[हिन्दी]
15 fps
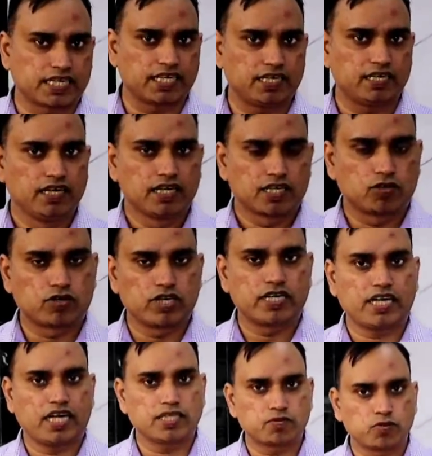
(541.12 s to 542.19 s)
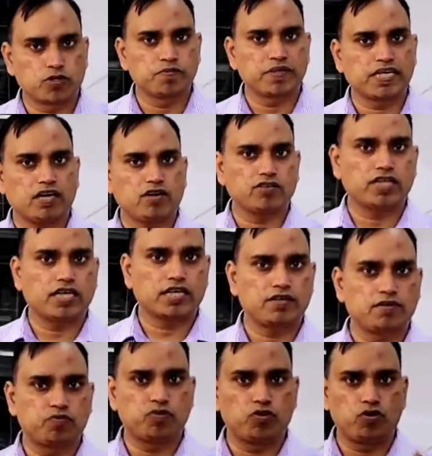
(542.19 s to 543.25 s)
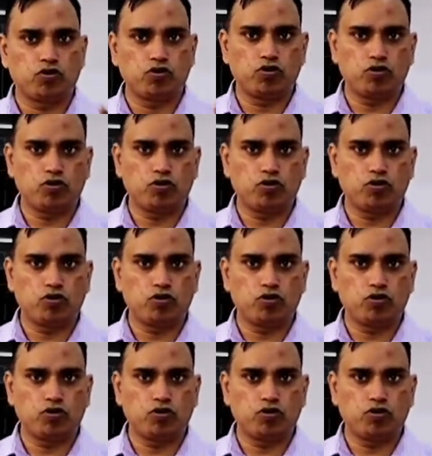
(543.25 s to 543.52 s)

सके क्योंकि ट्रांसपोर्ट में क्या होता है कि वो